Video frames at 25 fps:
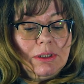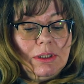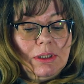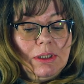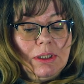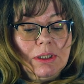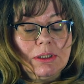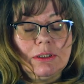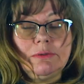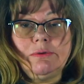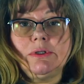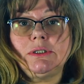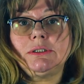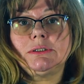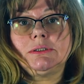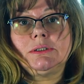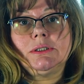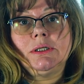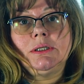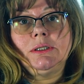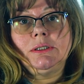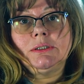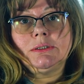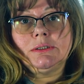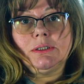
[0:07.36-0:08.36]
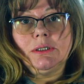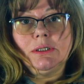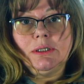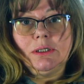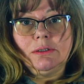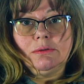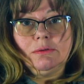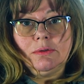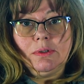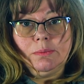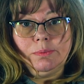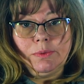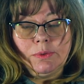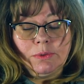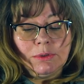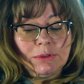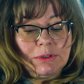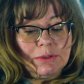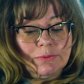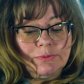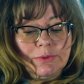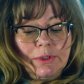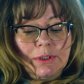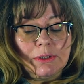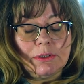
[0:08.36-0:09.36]
и ответить на несколько
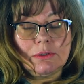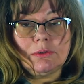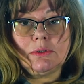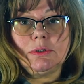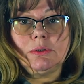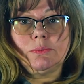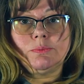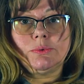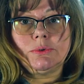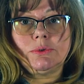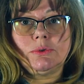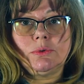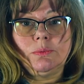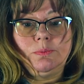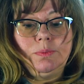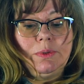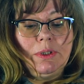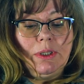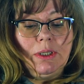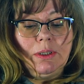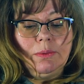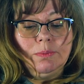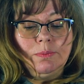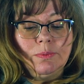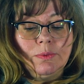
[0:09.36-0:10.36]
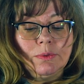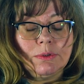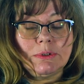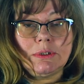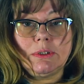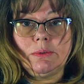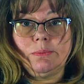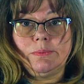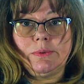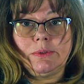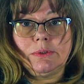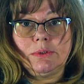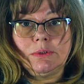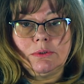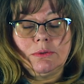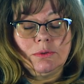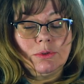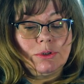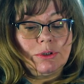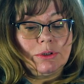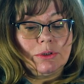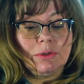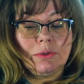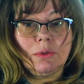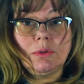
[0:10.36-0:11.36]
вопросов, которые поступили после
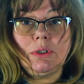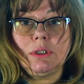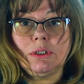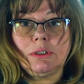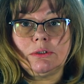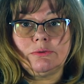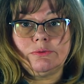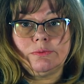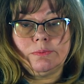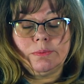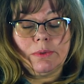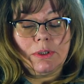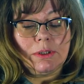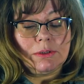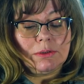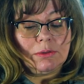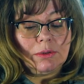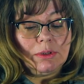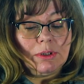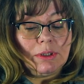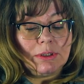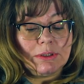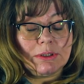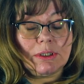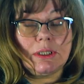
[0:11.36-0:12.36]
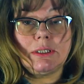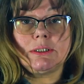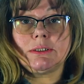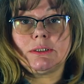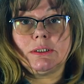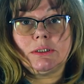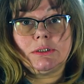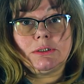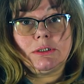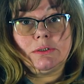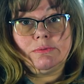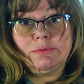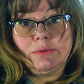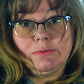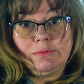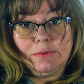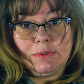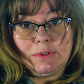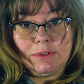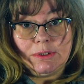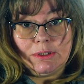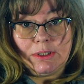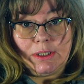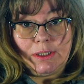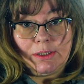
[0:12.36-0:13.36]
предыдущих роликов, которые касались ландшафтного
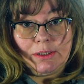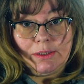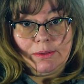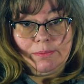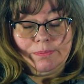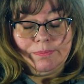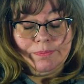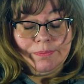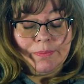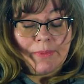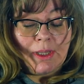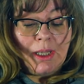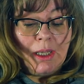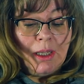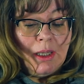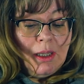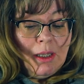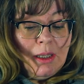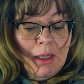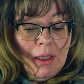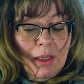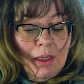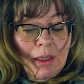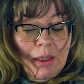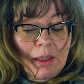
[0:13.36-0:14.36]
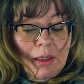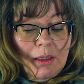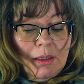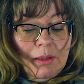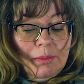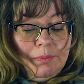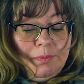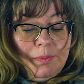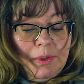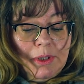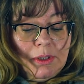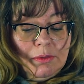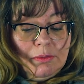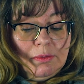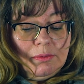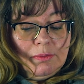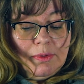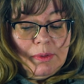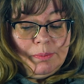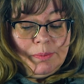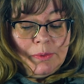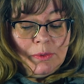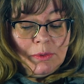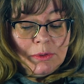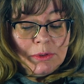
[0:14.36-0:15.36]
дизайна. Первый
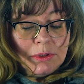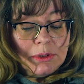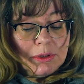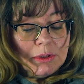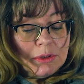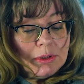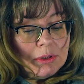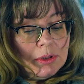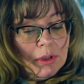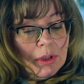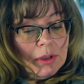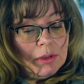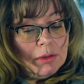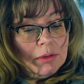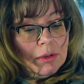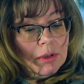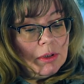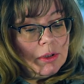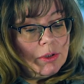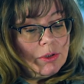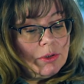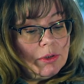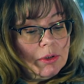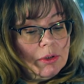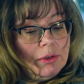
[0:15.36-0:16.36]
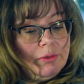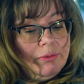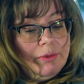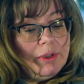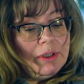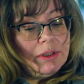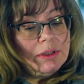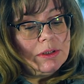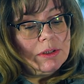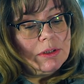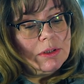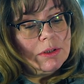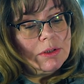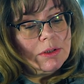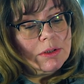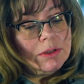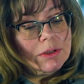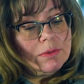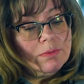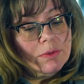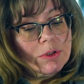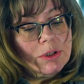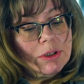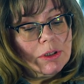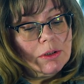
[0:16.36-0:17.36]
вопрос, на который я хочу ответить,
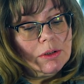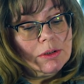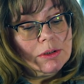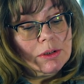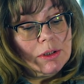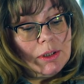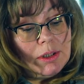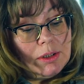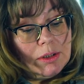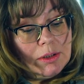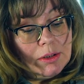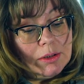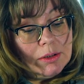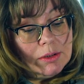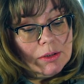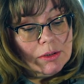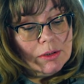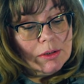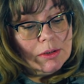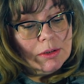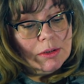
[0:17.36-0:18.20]
звучал так